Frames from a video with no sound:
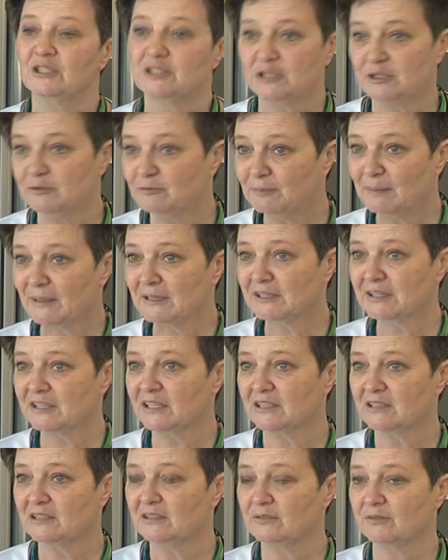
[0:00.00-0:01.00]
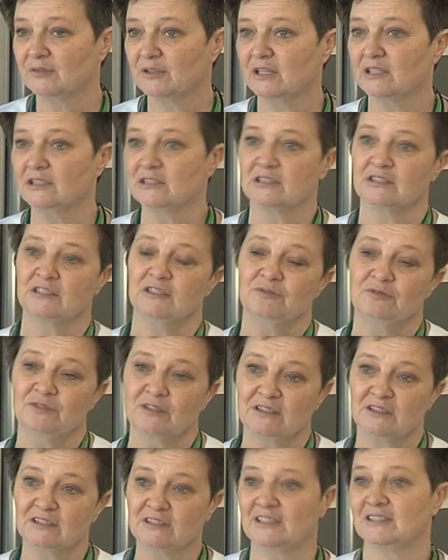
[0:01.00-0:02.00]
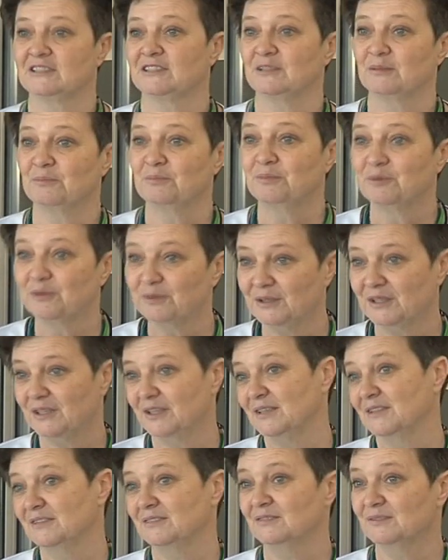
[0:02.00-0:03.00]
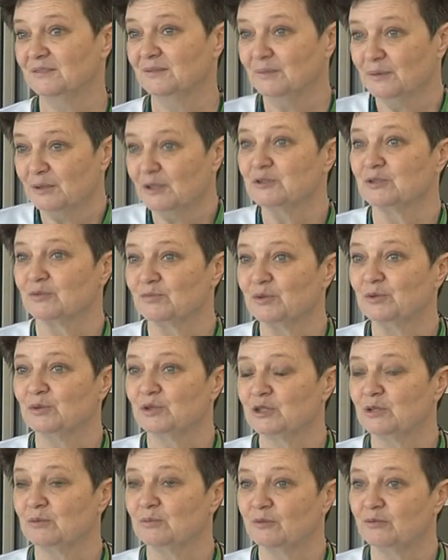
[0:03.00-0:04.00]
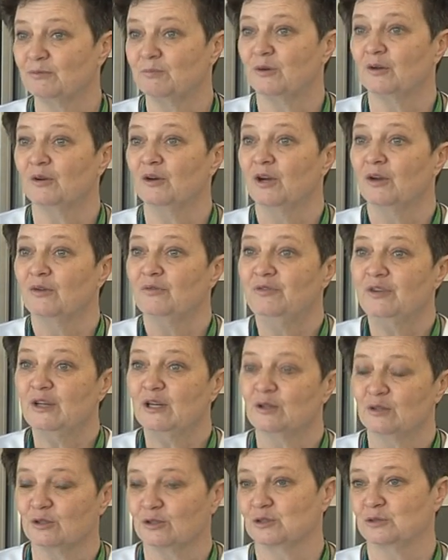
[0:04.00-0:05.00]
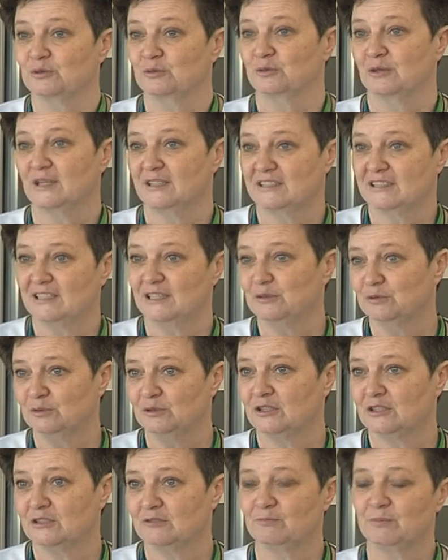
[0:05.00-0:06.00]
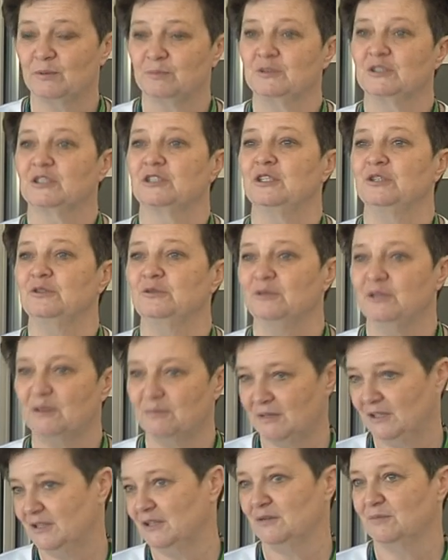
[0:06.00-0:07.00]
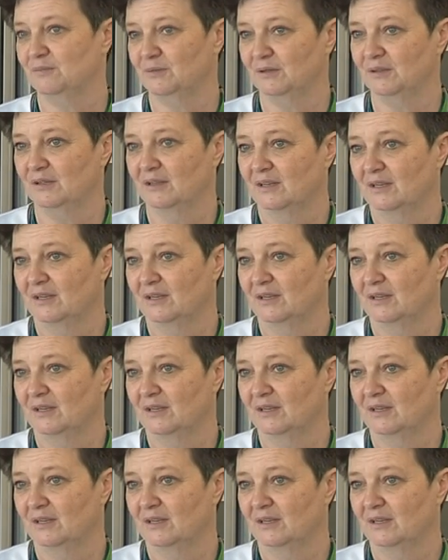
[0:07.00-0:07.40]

czy parkiety wręcz i wtedy następuje rozwój grzybów, bo wilgoć, która znajduje się w pomieszczeniu nie ma jakby